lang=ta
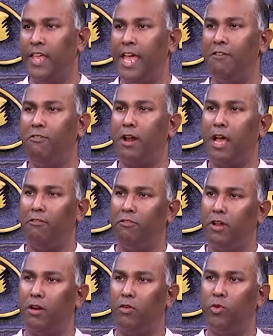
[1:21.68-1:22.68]
தேவன்
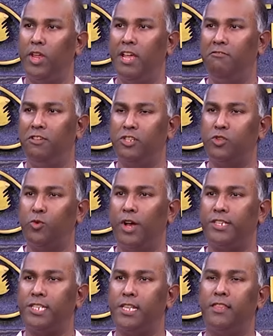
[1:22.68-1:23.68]
அவருடைய
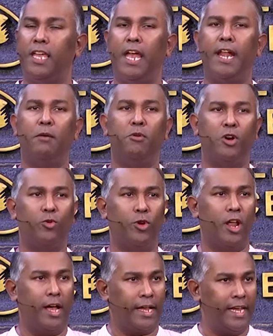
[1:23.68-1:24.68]
விசுவாசத்தையே நமக்கு
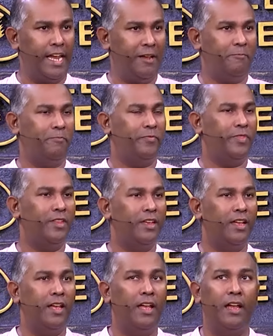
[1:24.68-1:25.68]
உண்டாக்கி
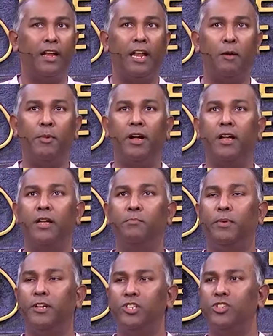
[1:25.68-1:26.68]
நமக்கு
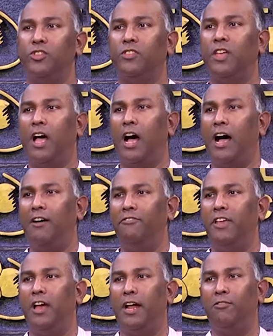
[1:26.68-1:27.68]
பரிசுத்த
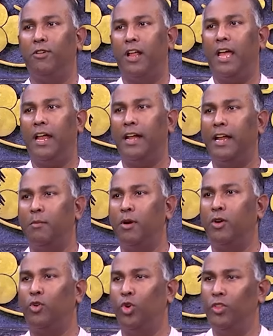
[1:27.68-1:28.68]
ஆவியானவரை
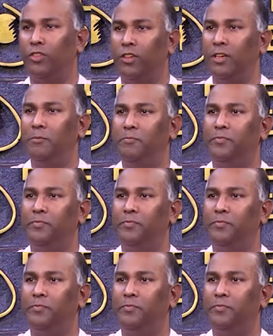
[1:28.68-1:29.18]
நமக்கு கொடுத்து